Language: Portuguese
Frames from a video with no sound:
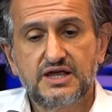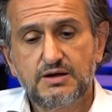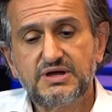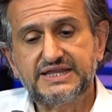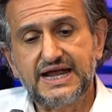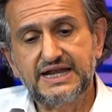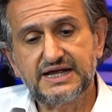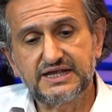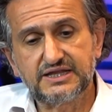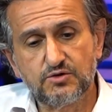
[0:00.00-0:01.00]
é uma
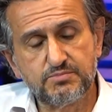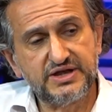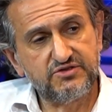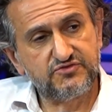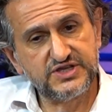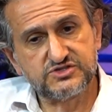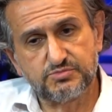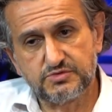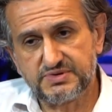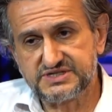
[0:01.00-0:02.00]
técnica que tem um
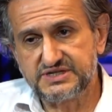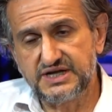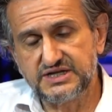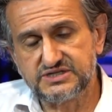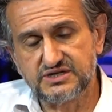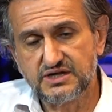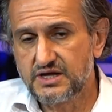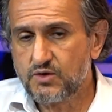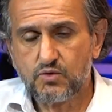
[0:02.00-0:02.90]
benefício para o paciente,